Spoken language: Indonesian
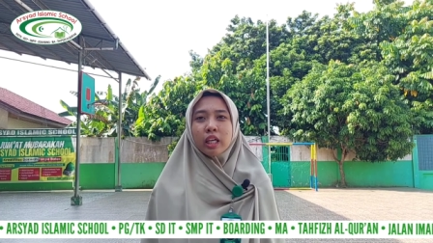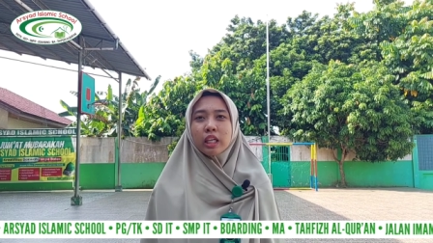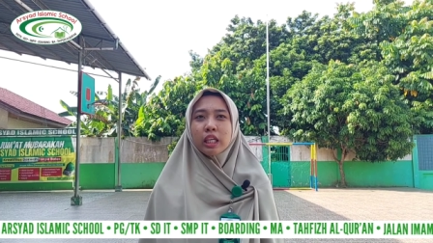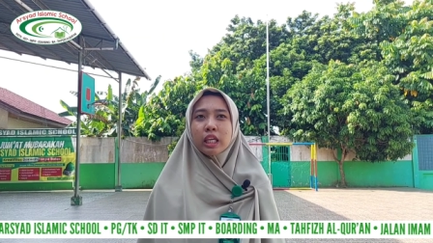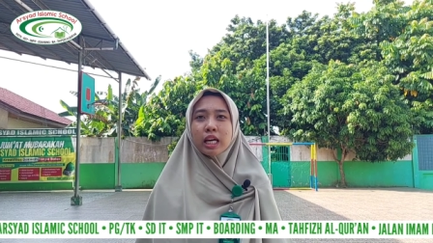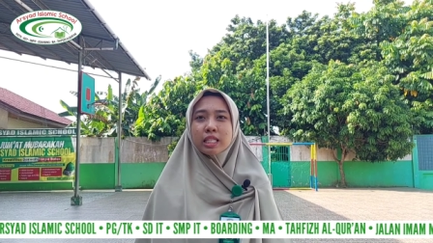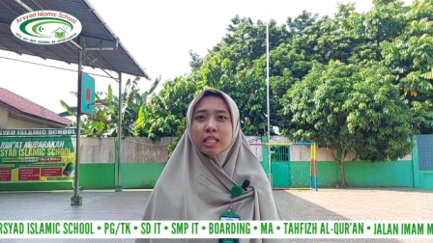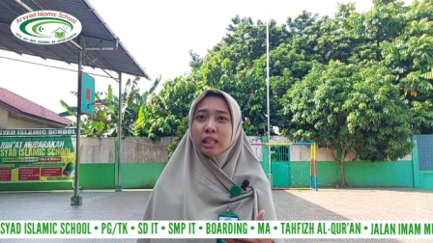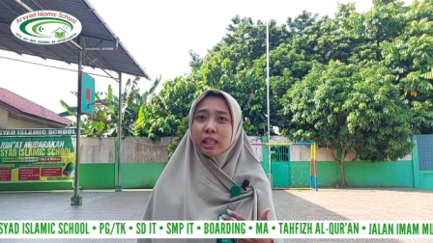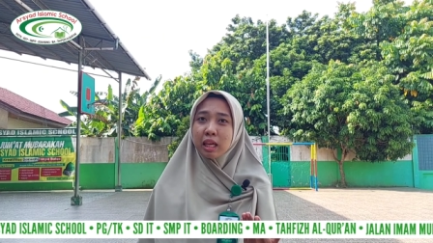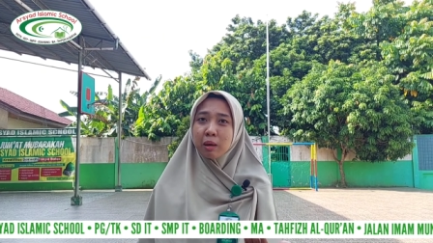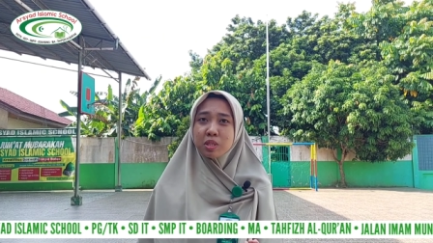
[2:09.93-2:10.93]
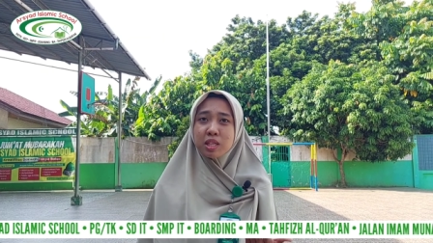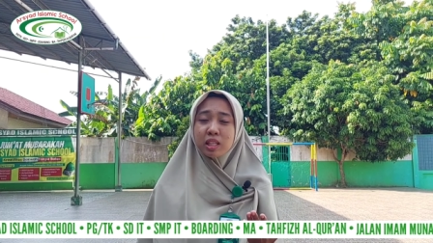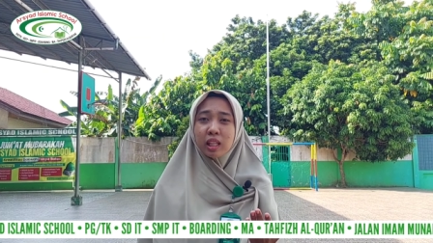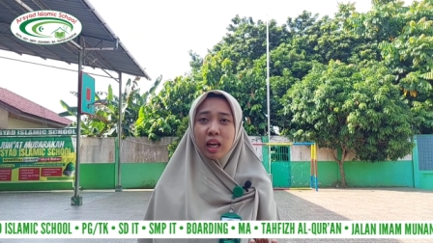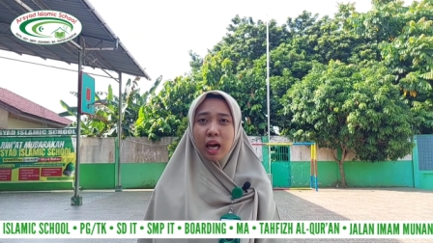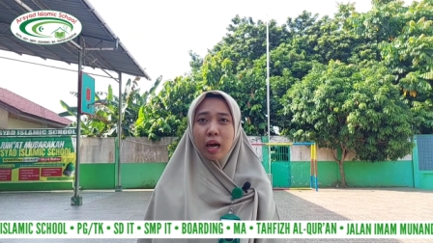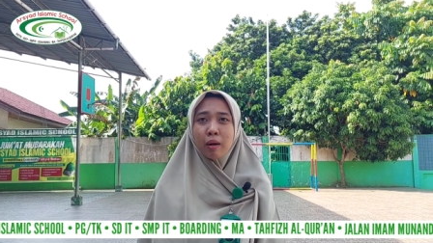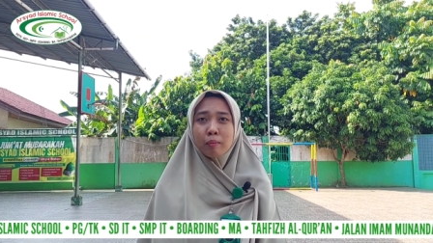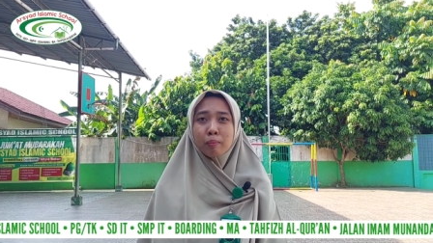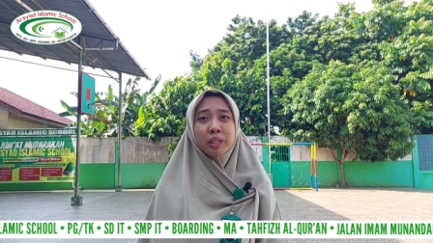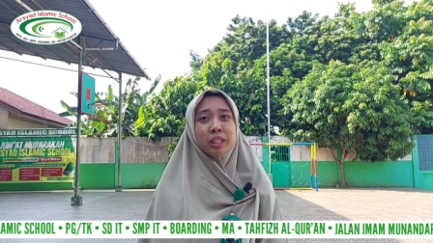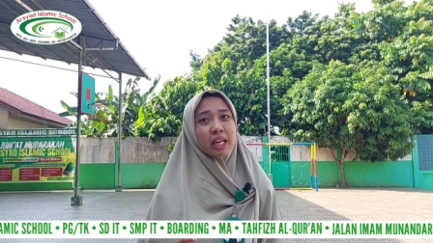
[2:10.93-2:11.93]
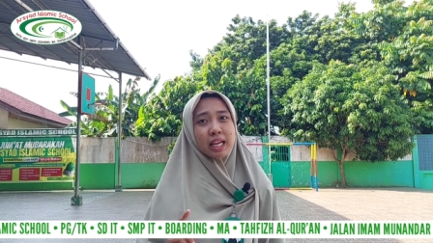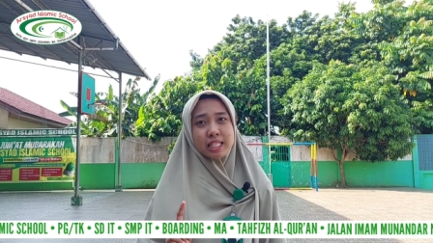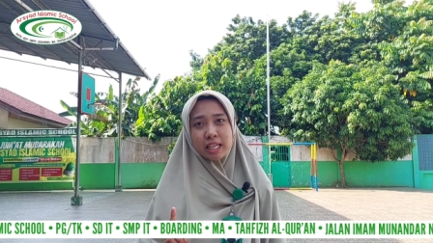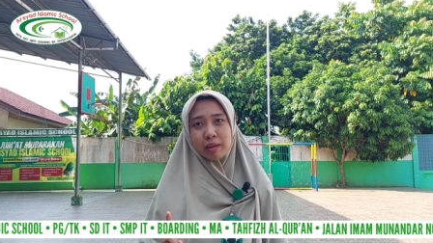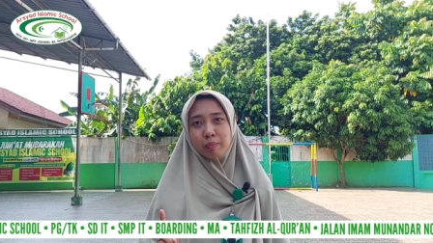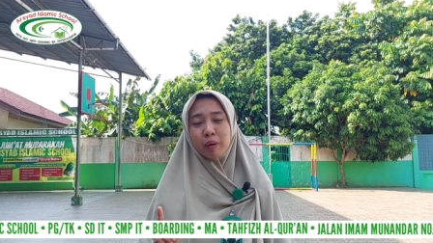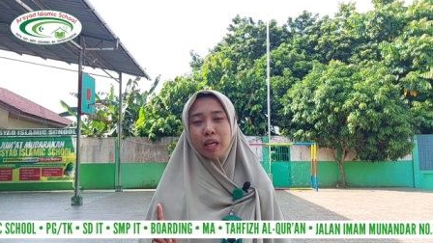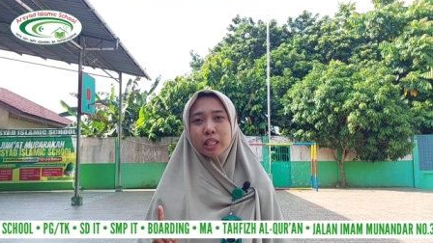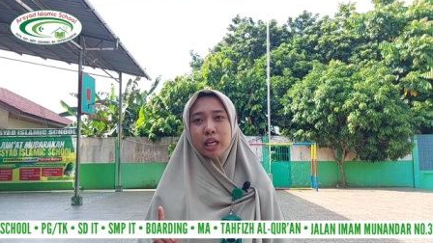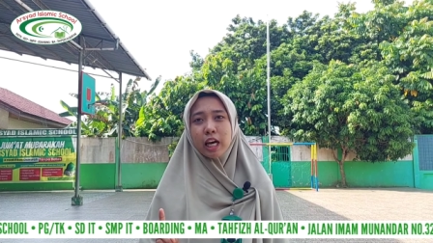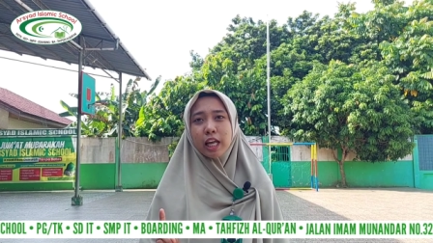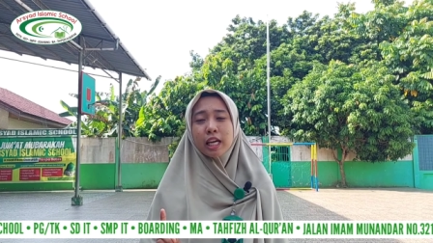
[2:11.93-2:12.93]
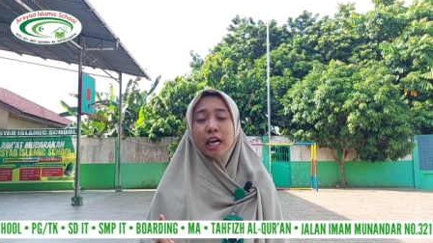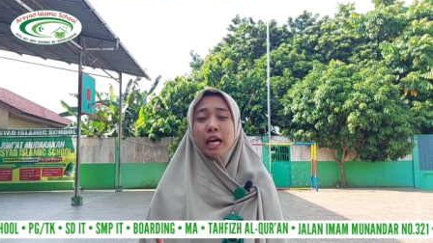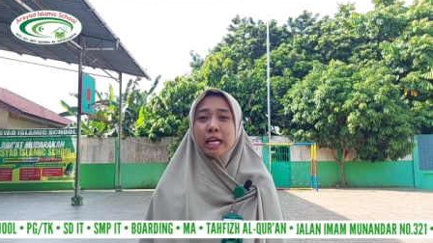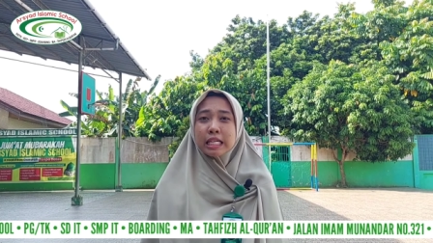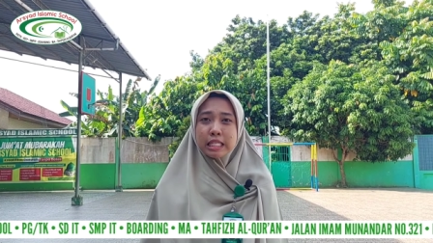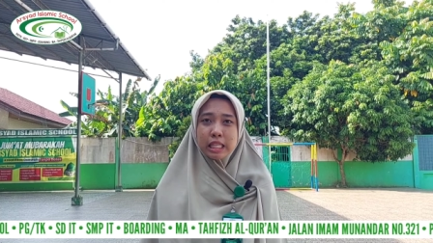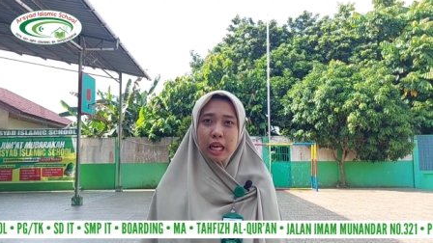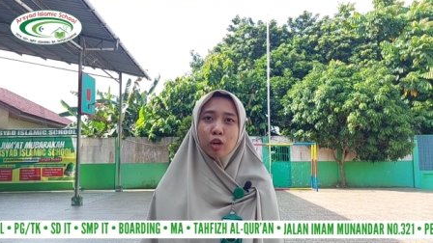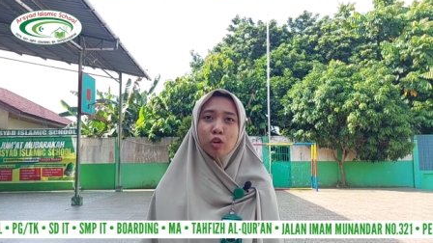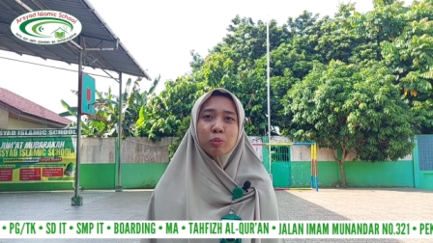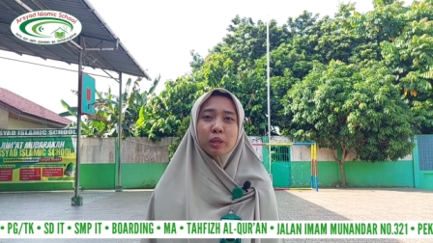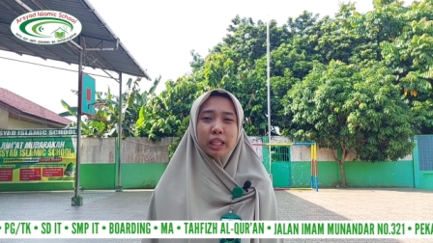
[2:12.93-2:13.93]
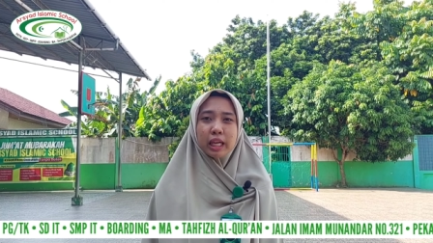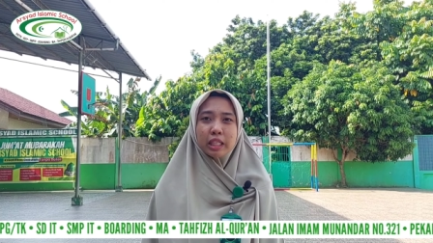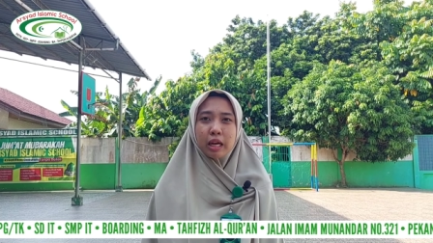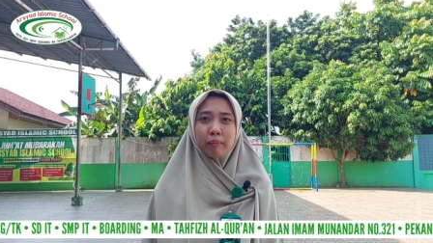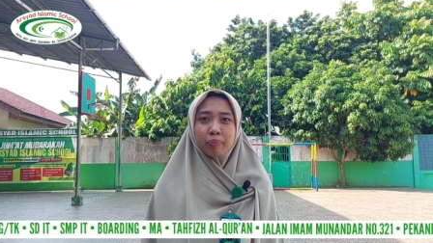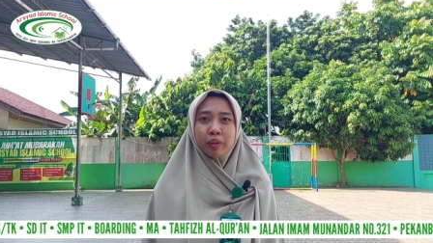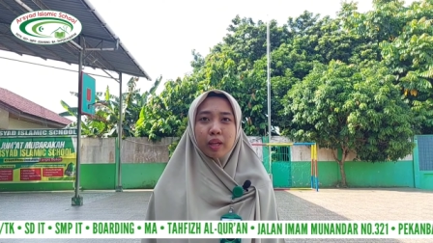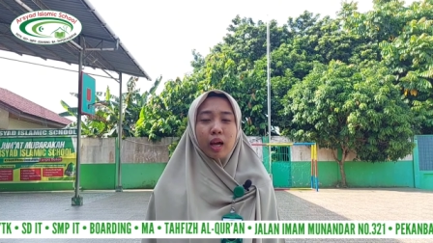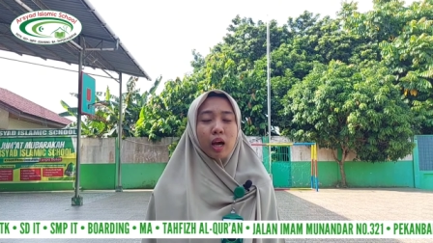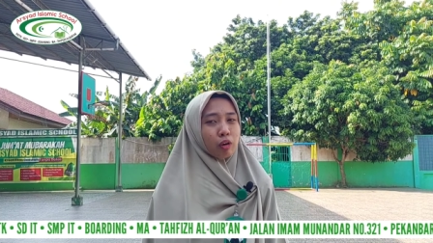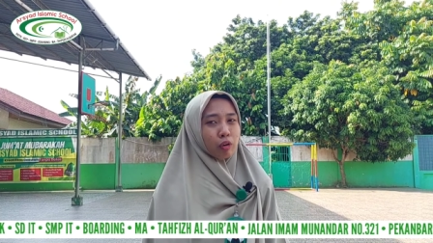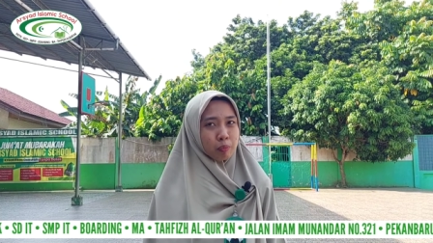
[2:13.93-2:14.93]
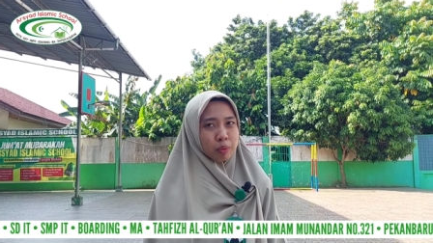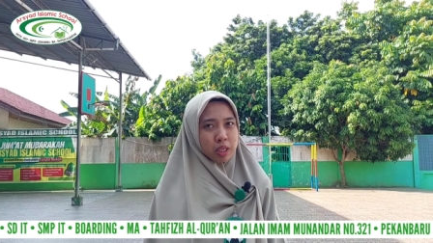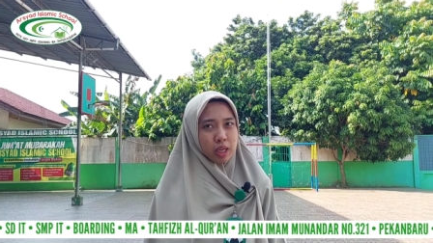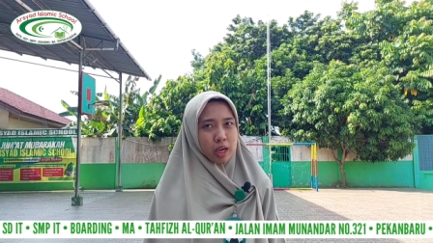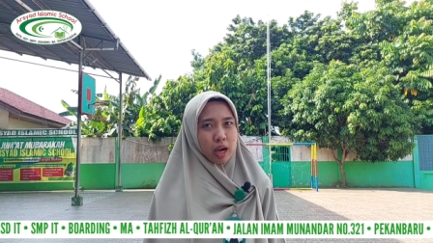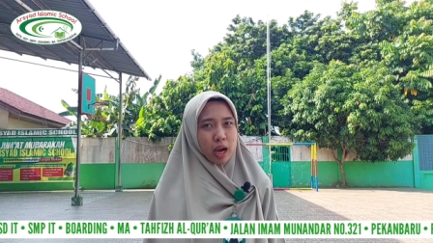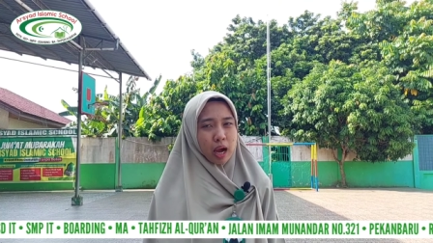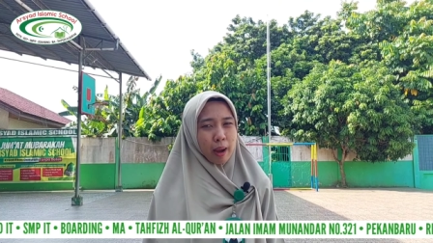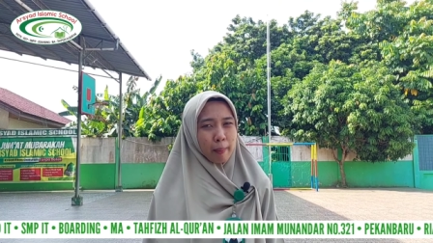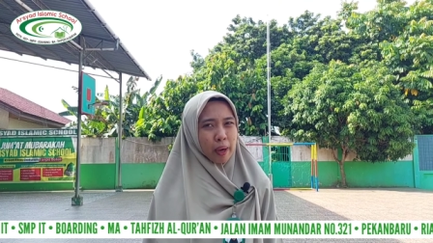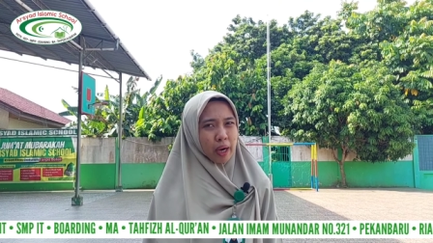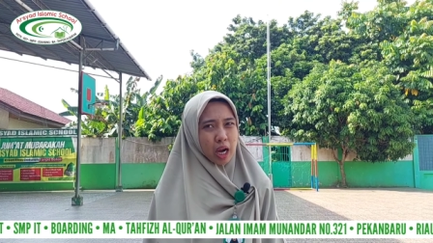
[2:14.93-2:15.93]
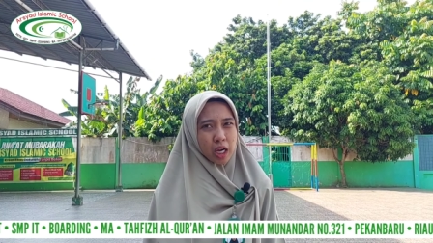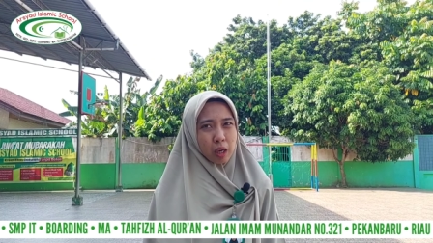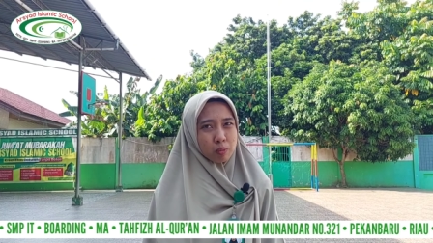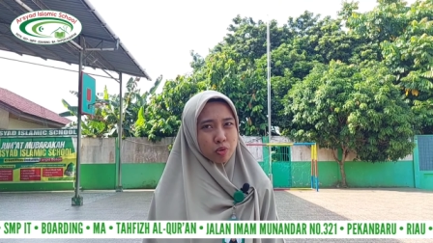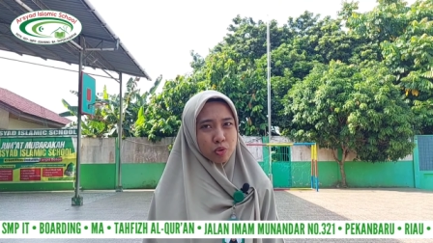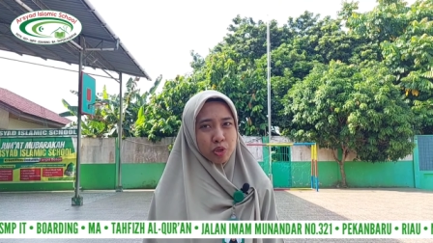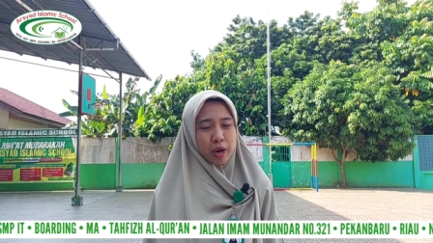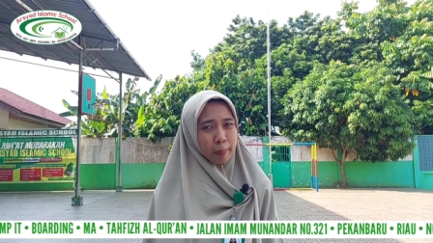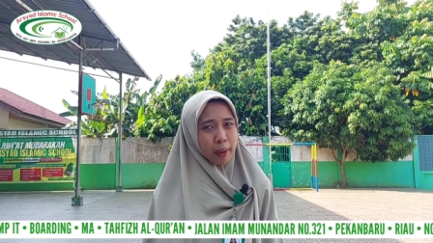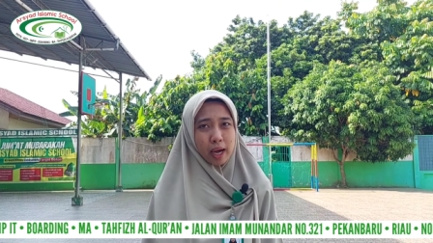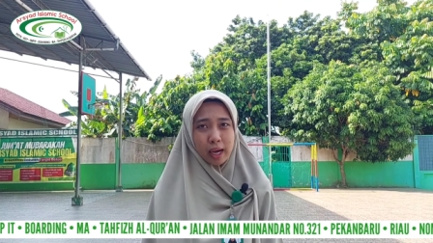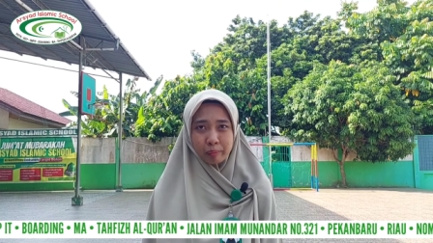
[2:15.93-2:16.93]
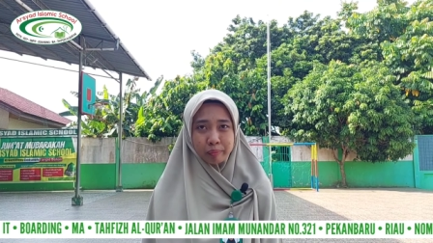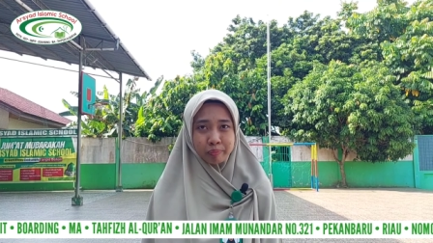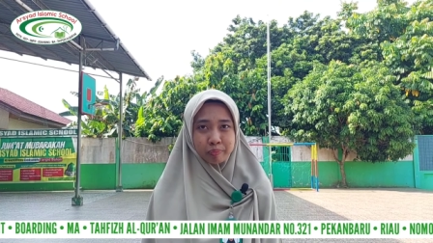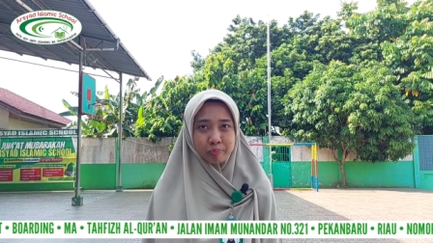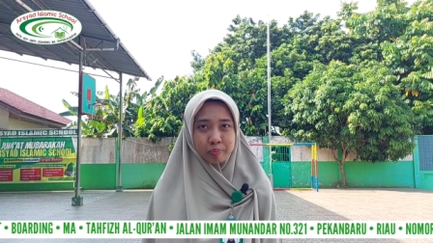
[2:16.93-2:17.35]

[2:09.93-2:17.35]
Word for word: Ia setiap setelah menjelaskan pelajaran selalu bertanya, Robi' apakah kamu sudah paham?